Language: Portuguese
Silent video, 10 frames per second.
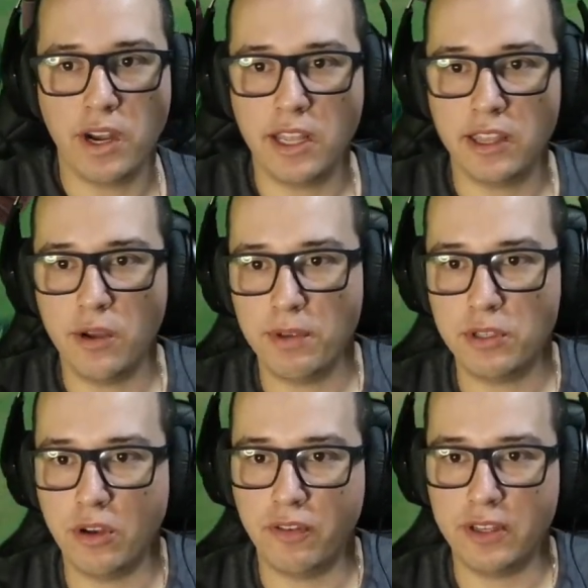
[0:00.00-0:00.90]
lá então,
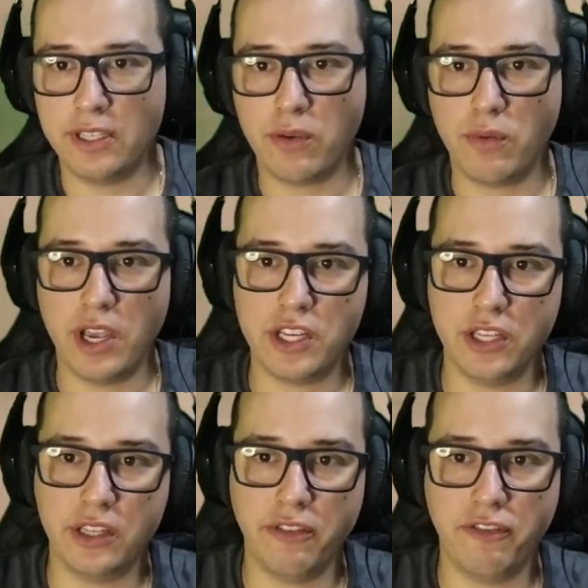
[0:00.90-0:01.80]
pessoal, fazer a quest
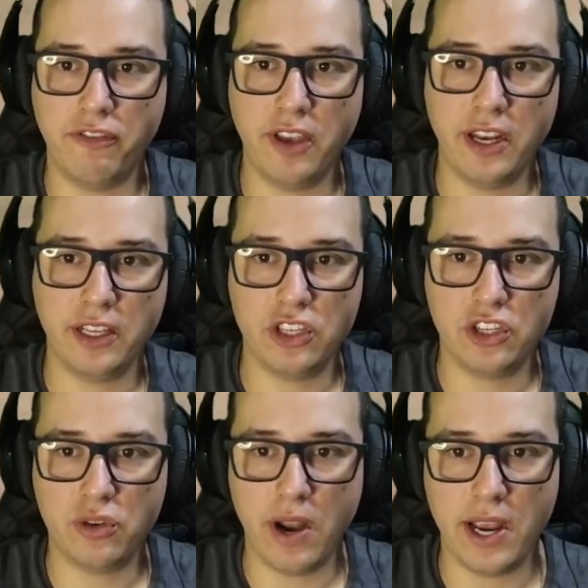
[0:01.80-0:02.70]
The Phoenix
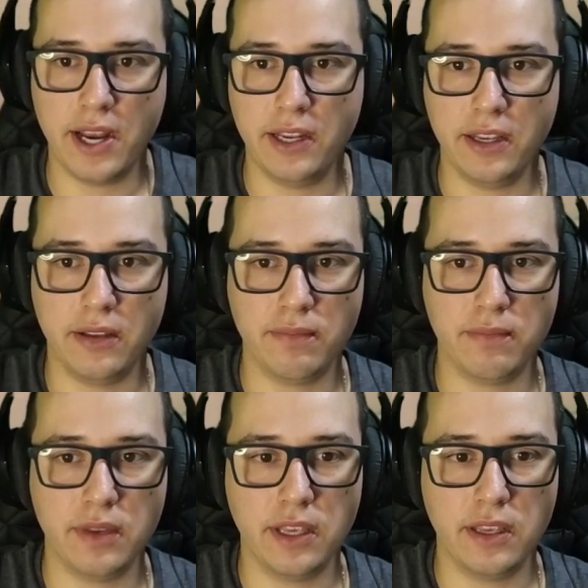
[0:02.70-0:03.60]
Shrine
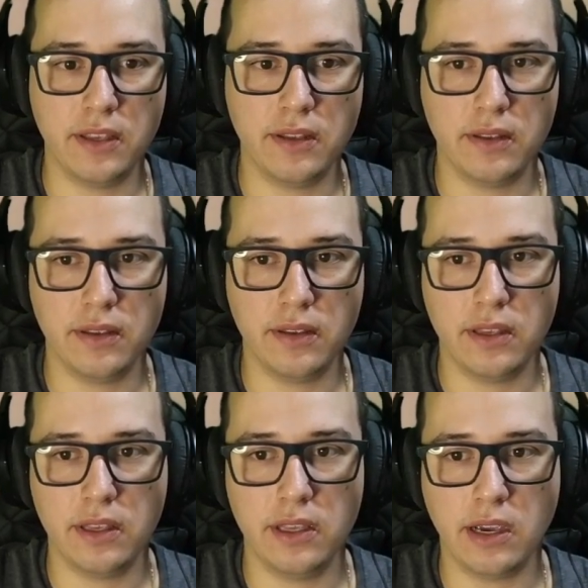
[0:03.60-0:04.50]

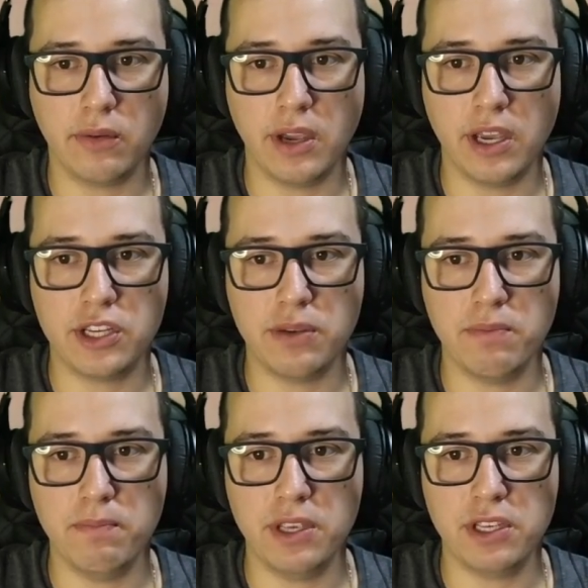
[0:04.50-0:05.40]
e a quest
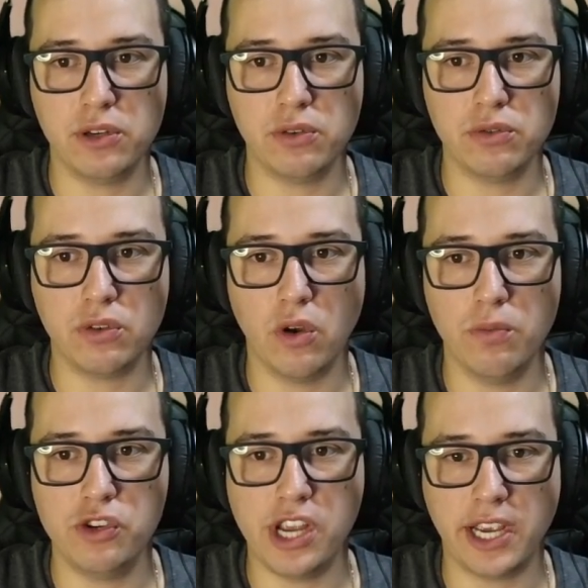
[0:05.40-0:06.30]
Mysterious
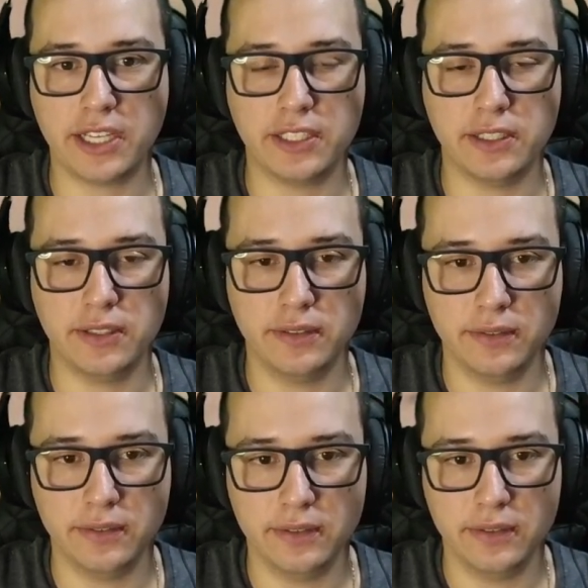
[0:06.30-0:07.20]
Objects.
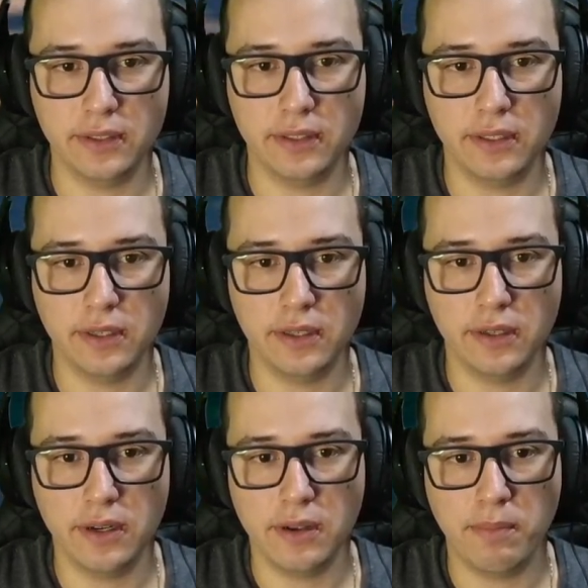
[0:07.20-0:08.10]

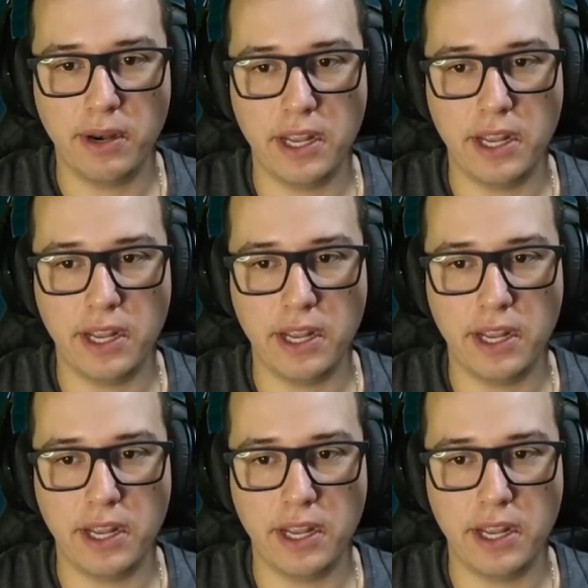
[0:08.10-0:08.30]
Para